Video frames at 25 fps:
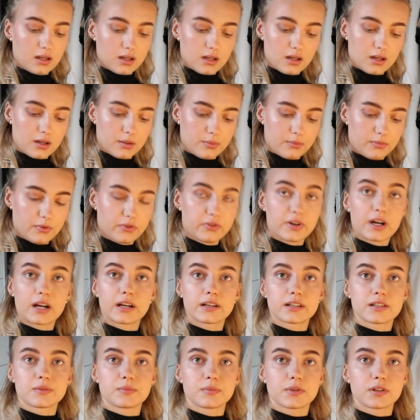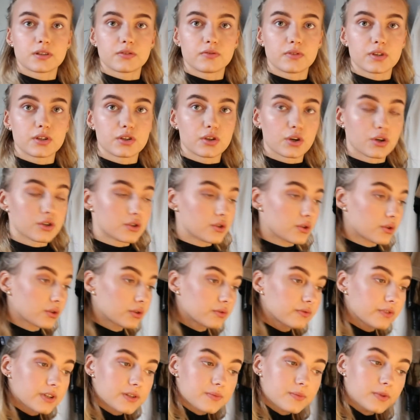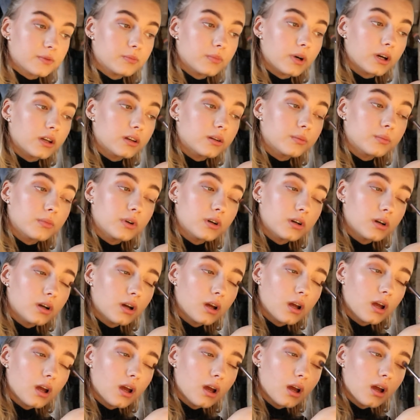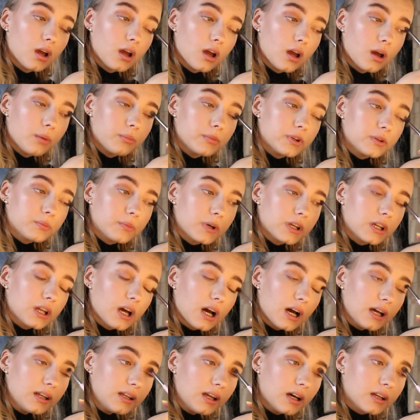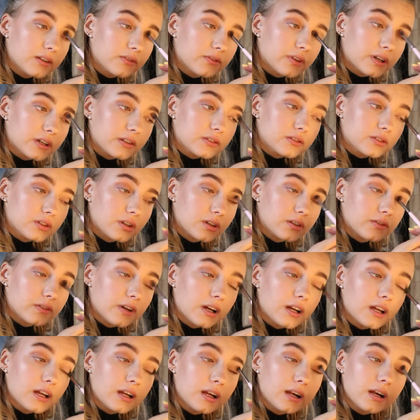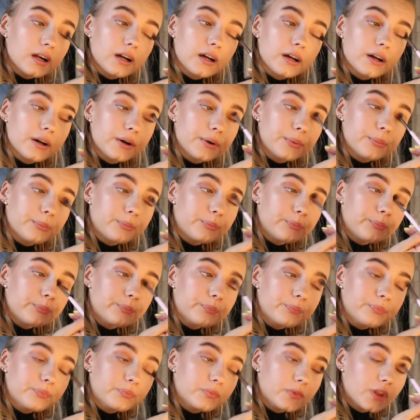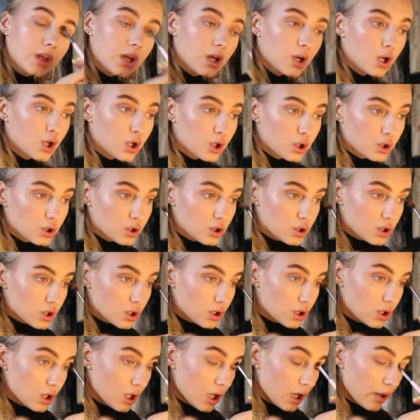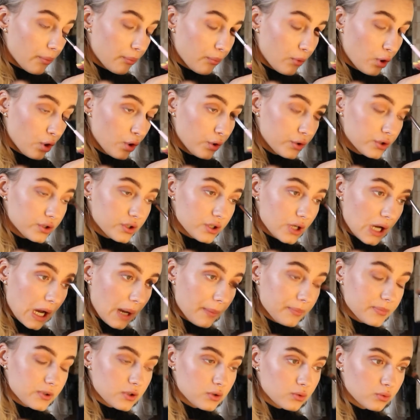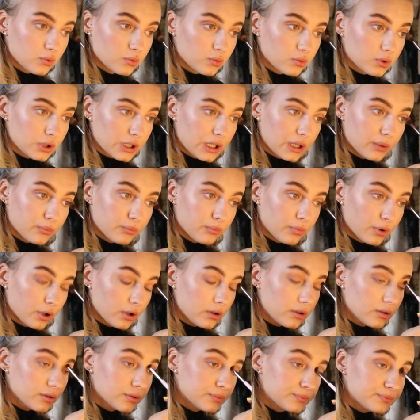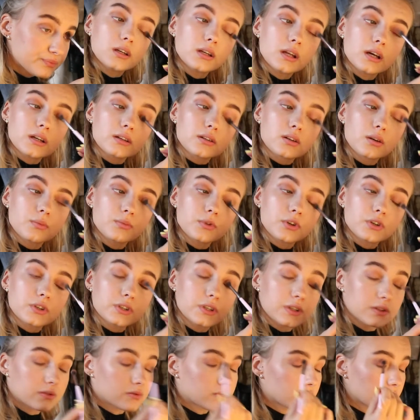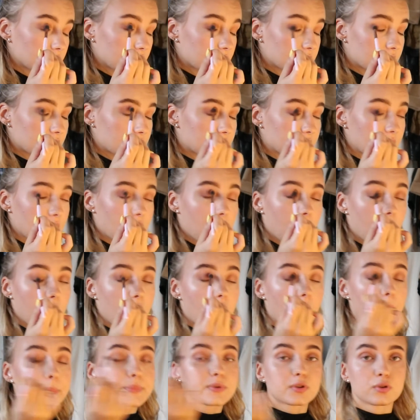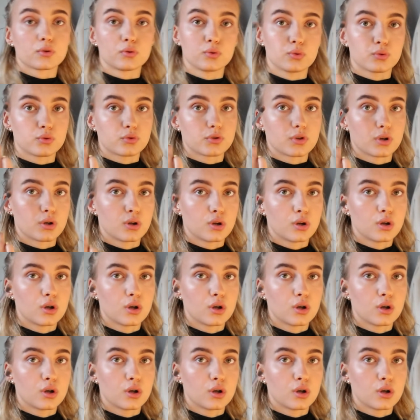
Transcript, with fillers: Ähm, frage ich mich, wie ich heute irgendwas mit meinem mit meinen Haaren anfangen soll, weil ähm, die haben heute absolut keinen Bock. Dann kommt noch dazu, dass ich absolut